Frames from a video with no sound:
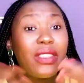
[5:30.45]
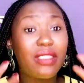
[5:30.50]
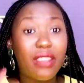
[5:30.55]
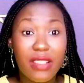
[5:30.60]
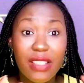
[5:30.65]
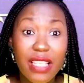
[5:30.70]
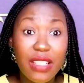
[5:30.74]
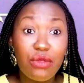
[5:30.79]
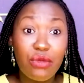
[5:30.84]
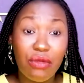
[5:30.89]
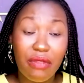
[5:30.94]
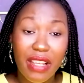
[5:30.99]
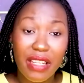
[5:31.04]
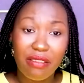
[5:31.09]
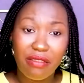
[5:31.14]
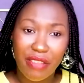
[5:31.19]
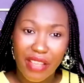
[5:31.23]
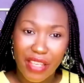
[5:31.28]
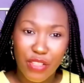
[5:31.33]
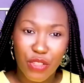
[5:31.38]
dans cette
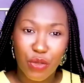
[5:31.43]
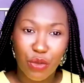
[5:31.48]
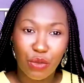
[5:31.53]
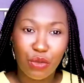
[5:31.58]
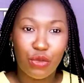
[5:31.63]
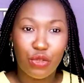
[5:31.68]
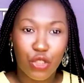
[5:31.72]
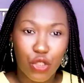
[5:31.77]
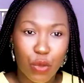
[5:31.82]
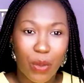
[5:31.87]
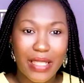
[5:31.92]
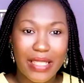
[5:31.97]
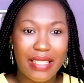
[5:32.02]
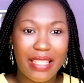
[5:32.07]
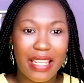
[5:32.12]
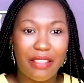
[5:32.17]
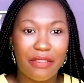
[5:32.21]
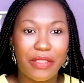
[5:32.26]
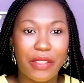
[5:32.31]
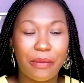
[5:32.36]
nouvelle version de
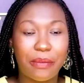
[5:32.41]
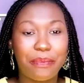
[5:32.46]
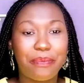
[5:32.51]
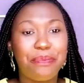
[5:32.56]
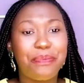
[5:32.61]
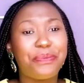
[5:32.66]
Choisir la Vie